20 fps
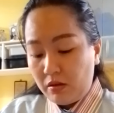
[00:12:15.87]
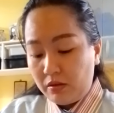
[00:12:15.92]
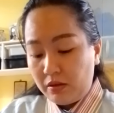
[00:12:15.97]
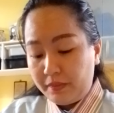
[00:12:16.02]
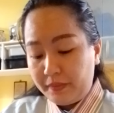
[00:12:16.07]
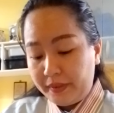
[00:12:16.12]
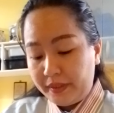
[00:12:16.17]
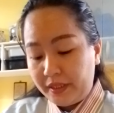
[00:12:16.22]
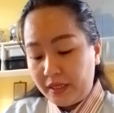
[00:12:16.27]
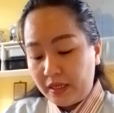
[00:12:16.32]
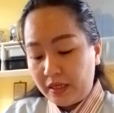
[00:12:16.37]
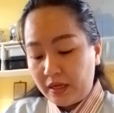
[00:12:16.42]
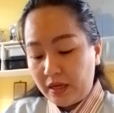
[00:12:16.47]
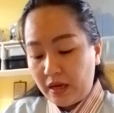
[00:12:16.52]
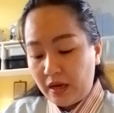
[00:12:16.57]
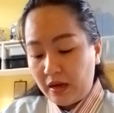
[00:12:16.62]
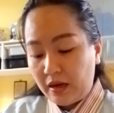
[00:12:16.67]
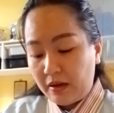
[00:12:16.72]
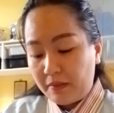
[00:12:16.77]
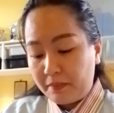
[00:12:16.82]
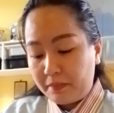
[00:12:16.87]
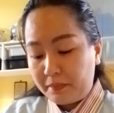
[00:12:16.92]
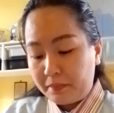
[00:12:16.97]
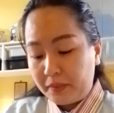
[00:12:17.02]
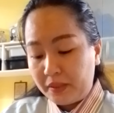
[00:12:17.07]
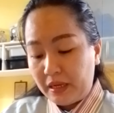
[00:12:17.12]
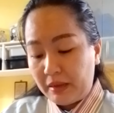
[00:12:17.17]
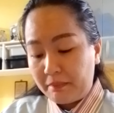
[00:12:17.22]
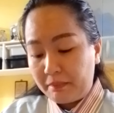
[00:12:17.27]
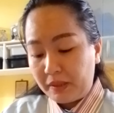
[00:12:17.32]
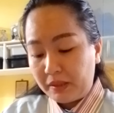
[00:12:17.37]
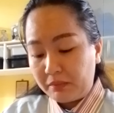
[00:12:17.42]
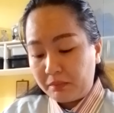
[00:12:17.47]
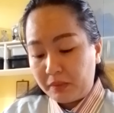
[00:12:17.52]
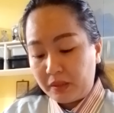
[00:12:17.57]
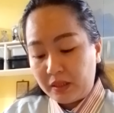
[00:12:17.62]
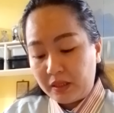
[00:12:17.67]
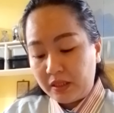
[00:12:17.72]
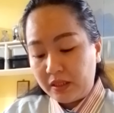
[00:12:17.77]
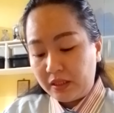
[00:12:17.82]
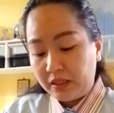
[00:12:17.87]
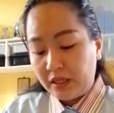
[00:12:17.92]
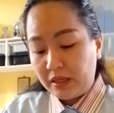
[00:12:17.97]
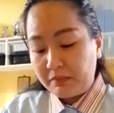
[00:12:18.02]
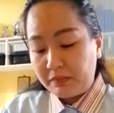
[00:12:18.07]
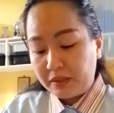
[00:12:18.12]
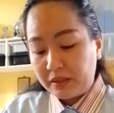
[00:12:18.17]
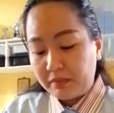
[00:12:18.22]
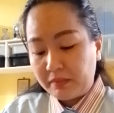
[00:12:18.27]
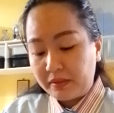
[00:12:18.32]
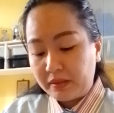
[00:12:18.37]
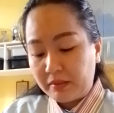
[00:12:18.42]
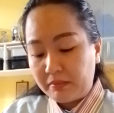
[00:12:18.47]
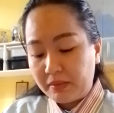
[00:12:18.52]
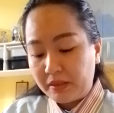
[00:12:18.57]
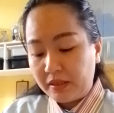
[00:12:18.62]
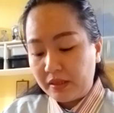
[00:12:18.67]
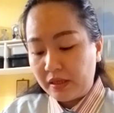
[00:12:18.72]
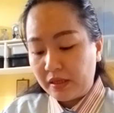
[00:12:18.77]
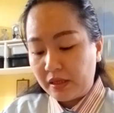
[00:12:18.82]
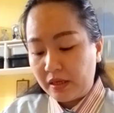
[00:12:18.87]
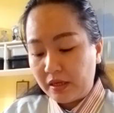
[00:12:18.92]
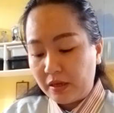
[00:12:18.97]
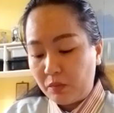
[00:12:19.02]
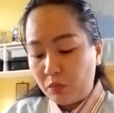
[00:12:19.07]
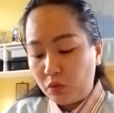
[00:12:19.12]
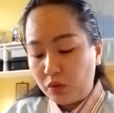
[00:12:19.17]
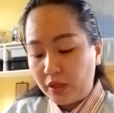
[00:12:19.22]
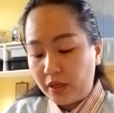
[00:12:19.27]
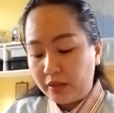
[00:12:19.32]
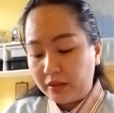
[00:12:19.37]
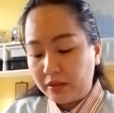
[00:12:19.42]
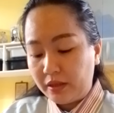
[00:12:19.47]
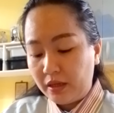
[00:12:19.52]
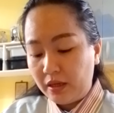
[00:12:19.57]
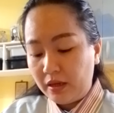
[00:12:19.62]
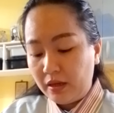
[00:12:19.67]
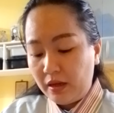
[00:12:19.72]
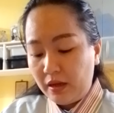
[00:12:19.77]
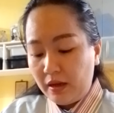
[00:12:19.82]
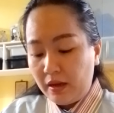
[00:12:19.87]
Demikianlah Ahab mendapat perhentian bersama-sama dengan nenek moyangnya.